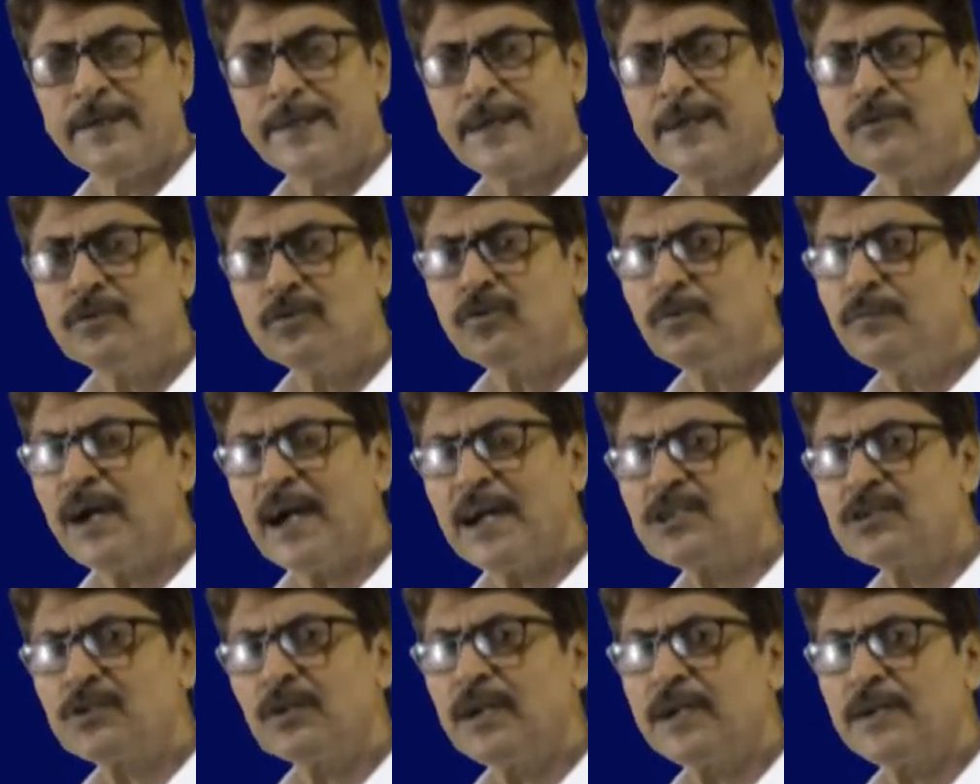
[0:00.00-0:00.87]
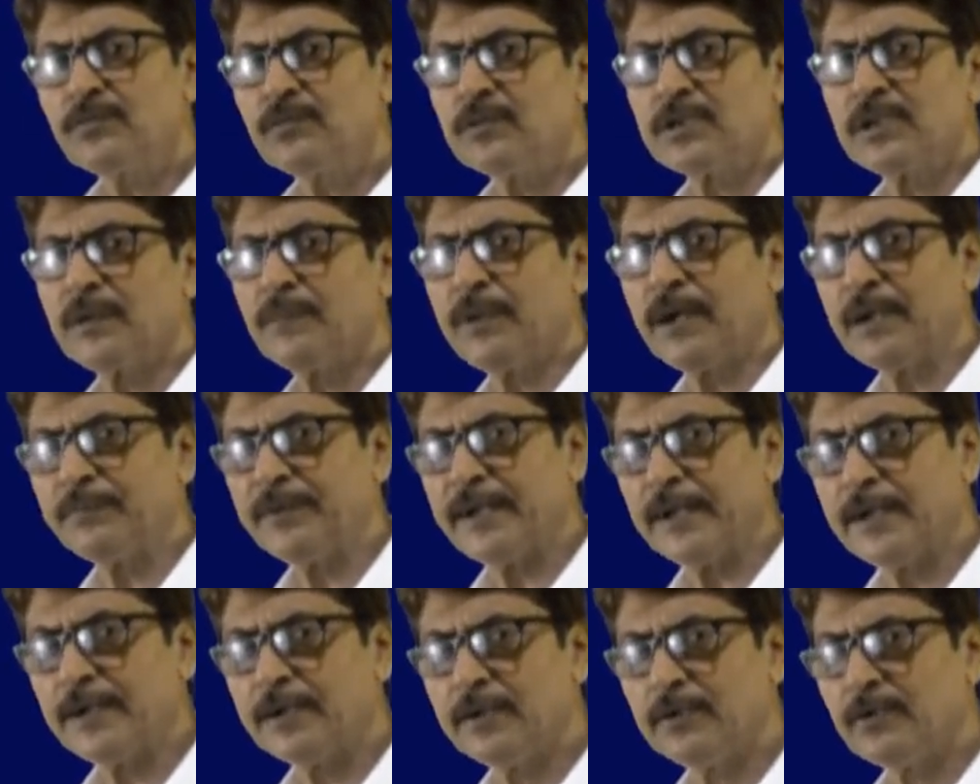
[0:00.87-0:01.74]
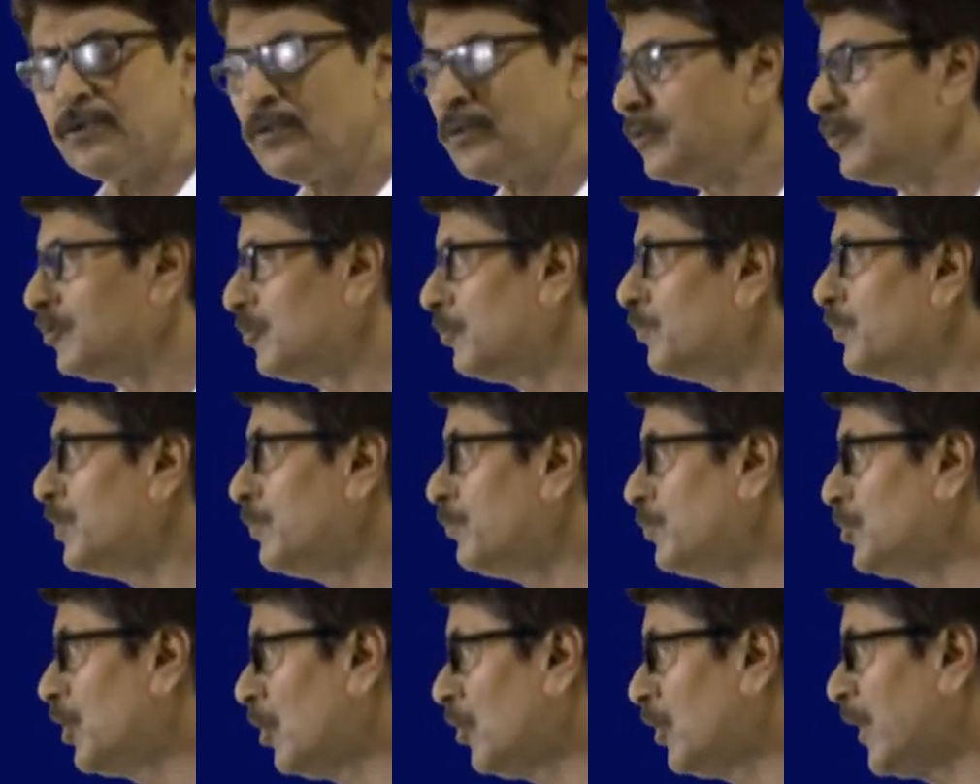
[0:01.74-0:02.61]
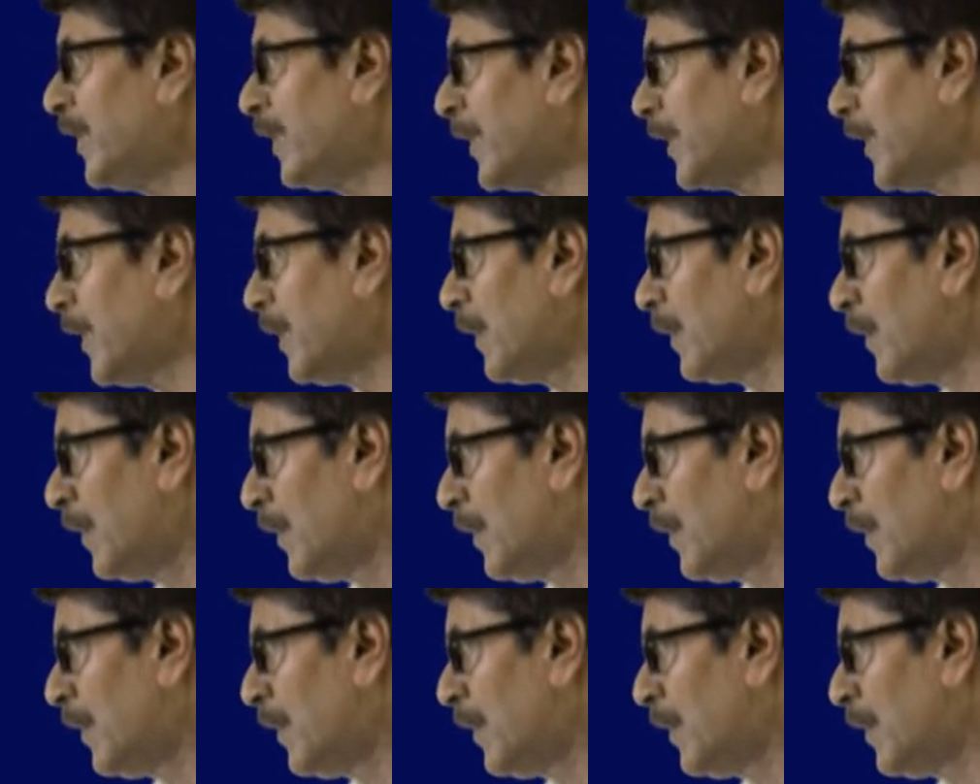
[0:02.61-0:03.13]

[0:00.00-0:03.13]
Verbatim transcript: কিন্তু তুমি আইসোলেট করতে পারবে না তুমি ধরো এটাকে